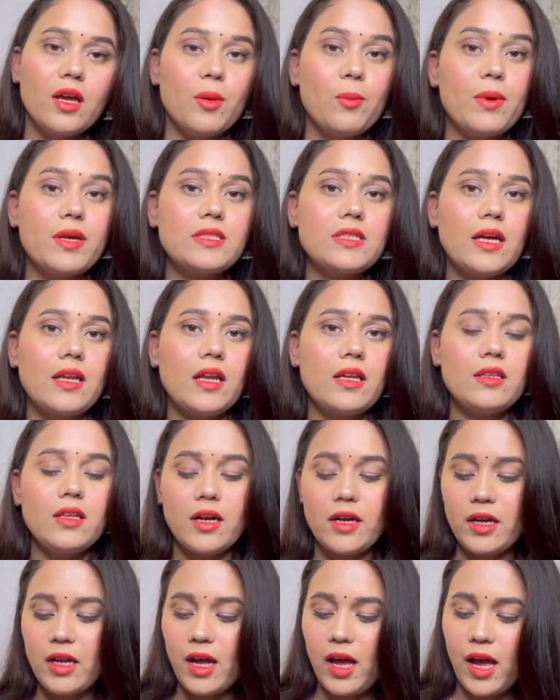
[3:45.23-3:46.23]
मैं
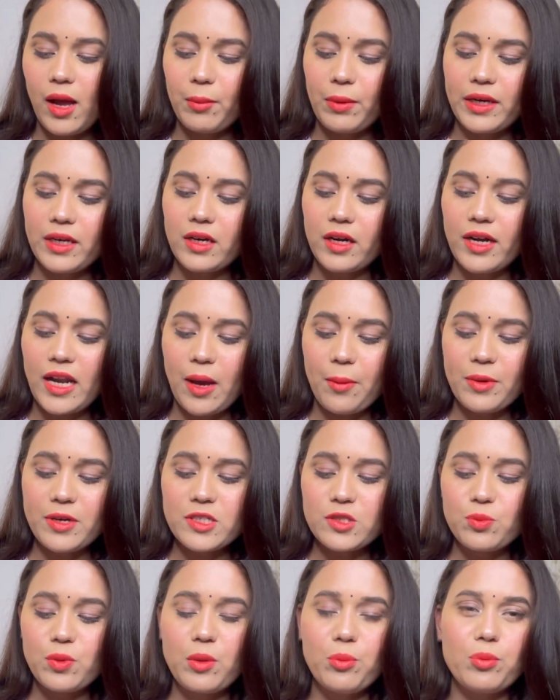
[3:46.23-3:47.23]
ज़्यादातर ना अमेरिकन
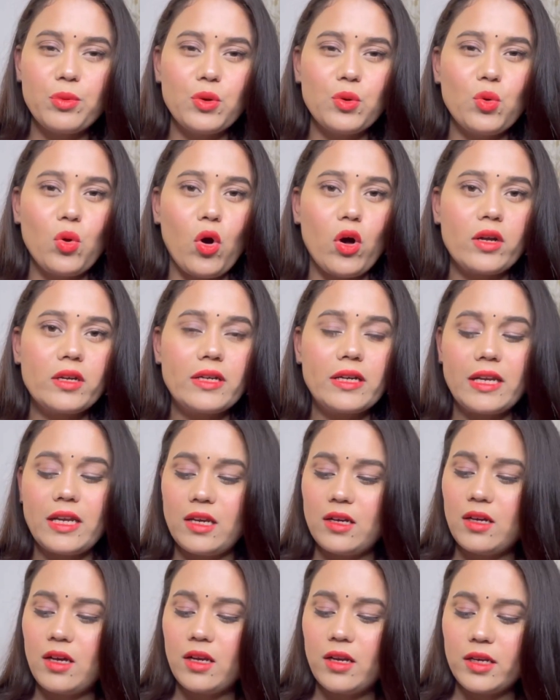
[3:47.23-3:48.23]
डायमंड्स में ब्लू और
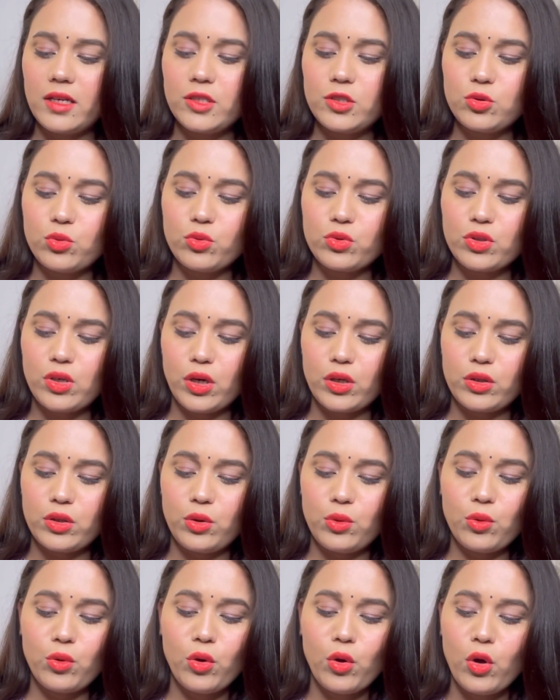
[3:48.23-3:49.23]
ग्रीन कलर ही चूज़ करती
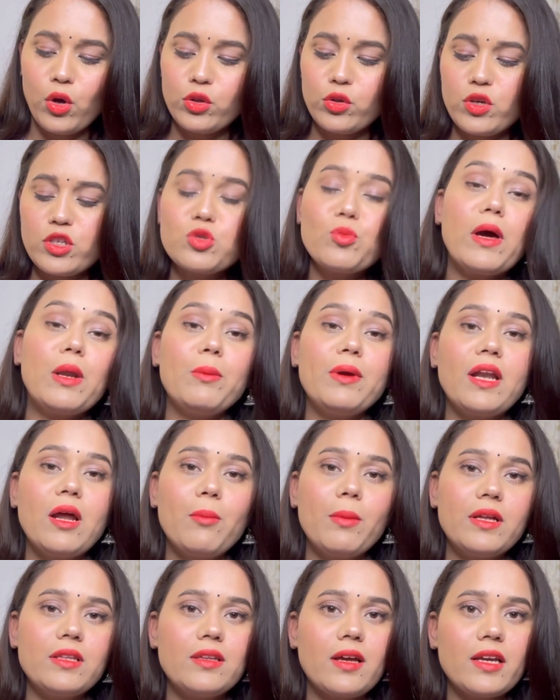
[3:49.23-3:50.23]
हूँ तो इस बार मेरा
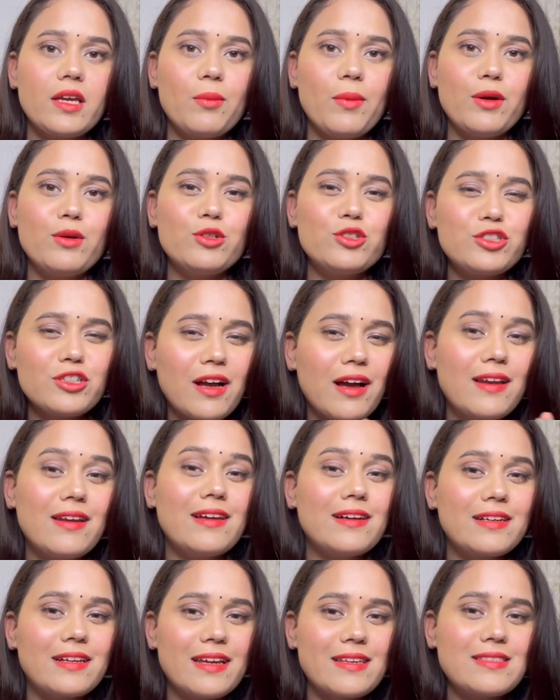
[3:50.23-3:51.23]
मन था कि मैं कुछ
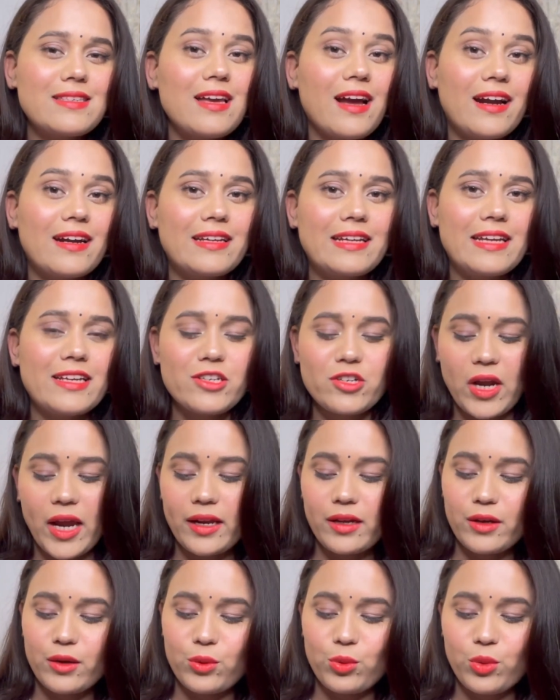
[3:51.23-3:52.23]
अलग ऐसे हटके
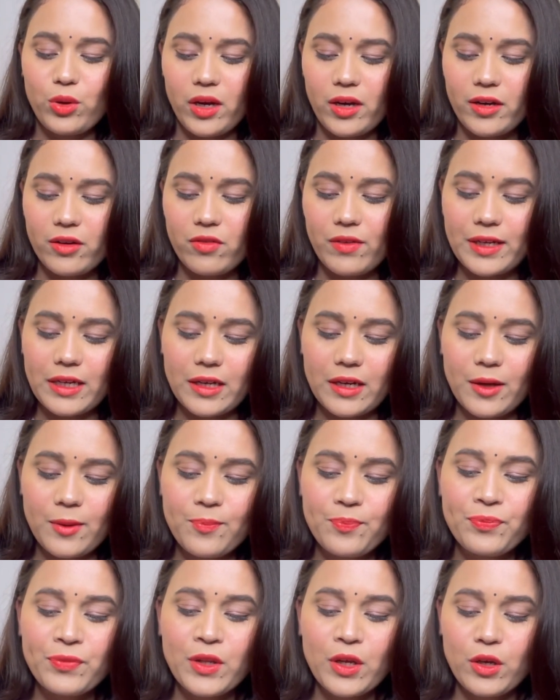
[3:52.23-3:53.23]
ट्राई करूँ कलर वगैरह
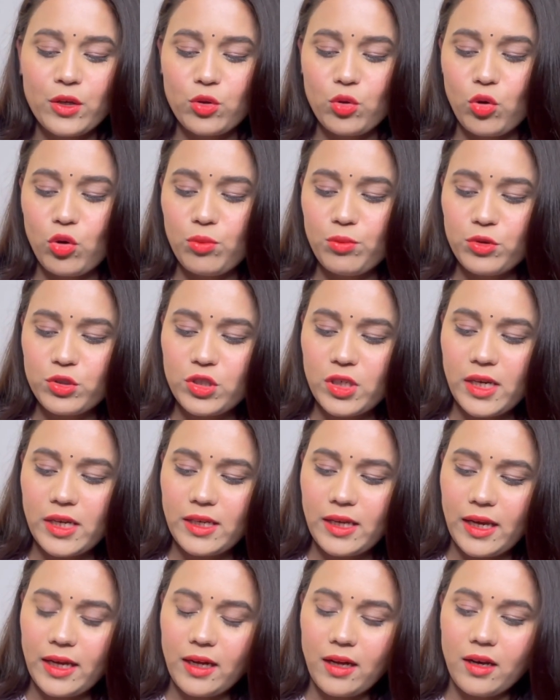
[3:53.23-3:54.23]
तो मुझे
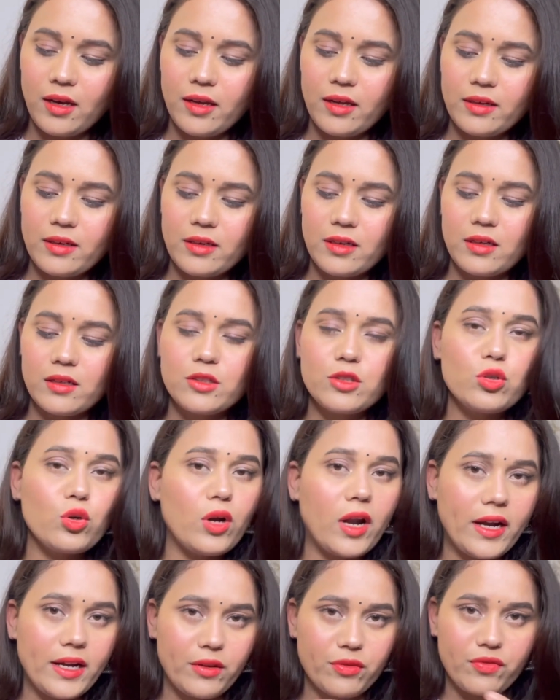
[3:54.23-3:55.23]
ये कलर
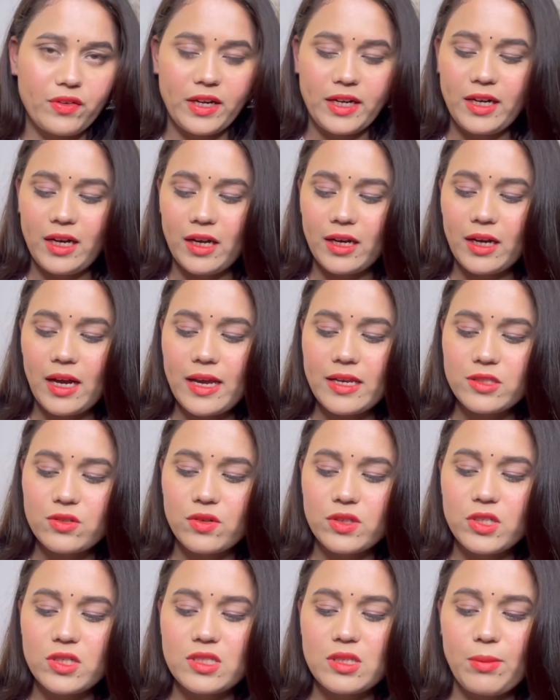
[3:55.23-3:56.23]
थोड़ा डिफरेंट लगा इस
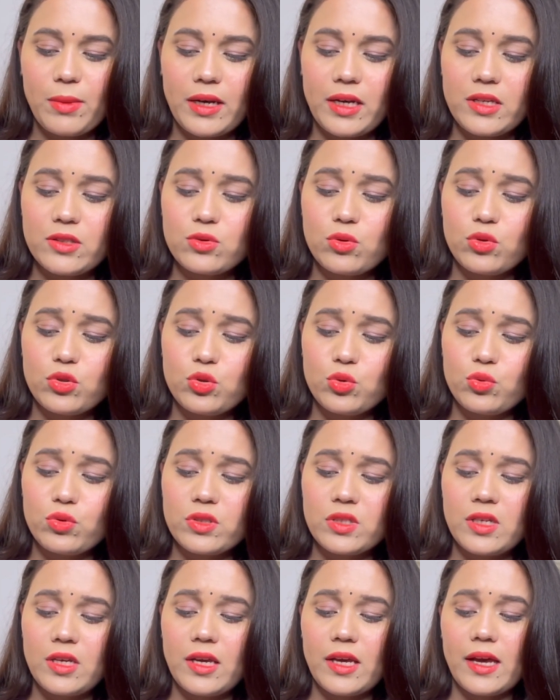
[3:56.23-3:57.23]
वजह से मैंने इसको
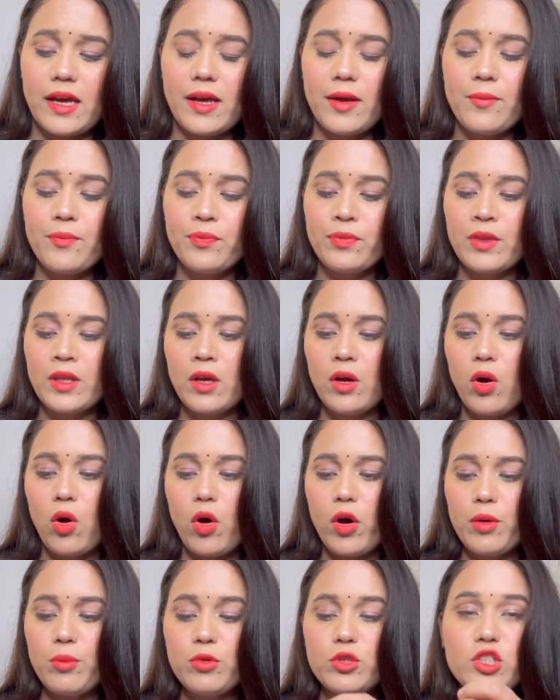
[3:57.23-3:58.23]
चूज़ किया है
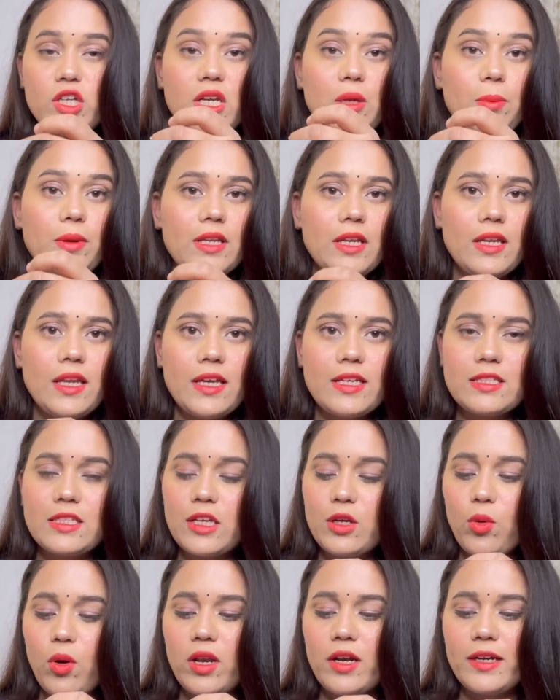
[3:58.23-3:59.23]
और मुझे नहीं पता था इसकी
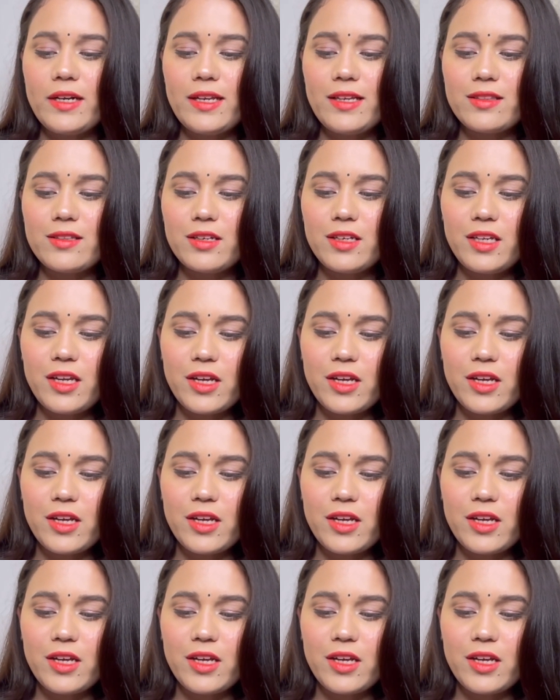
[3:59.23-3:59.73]
क्वालिटी इतनी